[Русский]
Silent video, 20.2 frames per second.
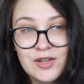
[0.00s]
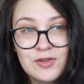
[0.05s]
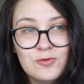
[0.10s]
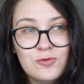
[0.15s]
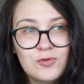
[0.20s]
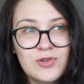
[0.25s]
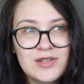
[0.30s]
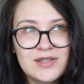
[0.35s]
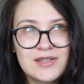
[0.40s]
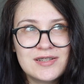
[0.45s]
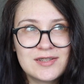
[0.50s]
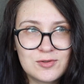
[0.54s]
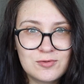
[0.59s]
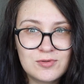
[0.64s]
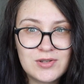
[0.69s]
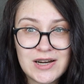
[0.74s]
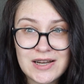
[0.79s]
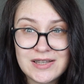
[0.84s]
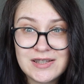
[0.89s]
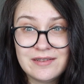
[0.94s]
ну не с
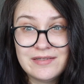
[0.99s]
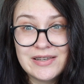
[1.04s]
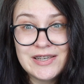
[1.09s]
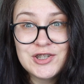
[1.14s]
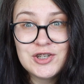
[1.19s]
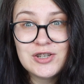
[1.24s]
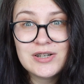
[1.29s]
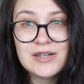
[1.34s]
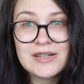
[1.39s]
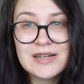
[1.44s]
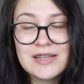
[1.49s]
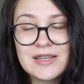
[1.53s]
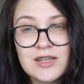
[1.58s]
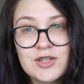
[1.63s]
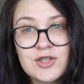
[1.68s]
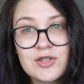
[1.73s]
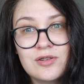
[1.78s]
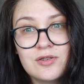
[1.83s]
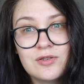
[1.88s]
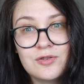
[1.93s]
утра до вечера,
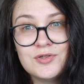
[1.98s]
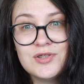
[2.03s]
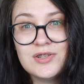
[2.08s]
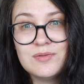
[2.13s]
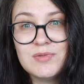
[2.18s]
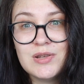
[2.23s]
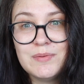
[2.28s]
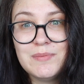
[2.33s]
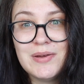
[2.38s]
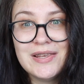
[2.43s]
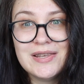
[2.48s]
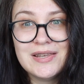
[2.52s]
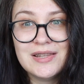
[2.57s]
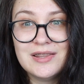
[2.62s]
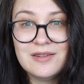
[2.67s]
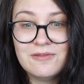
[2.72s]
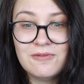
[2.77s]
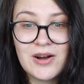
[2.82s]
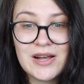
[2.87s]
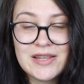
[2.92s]
конечно, но тем не менее
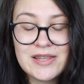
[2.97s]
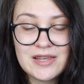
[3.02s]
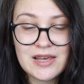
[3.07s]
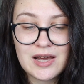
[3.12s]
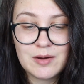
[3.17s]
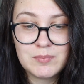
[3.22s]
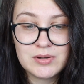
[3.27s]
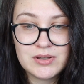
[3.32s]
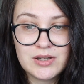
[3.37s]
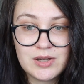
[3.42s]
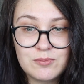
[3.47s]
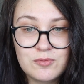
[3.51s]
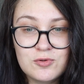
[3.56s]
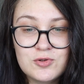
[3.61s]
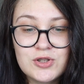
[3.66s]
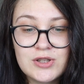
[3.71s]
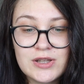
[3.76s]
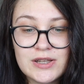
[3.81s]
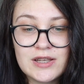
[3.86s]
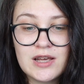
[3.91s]
2 дня,
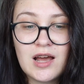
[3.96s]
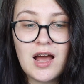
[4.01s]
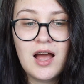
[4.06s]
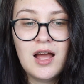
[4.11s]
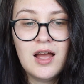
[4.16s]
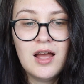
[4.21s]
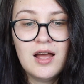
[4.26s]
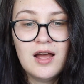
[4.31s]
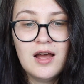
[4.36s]
потому что я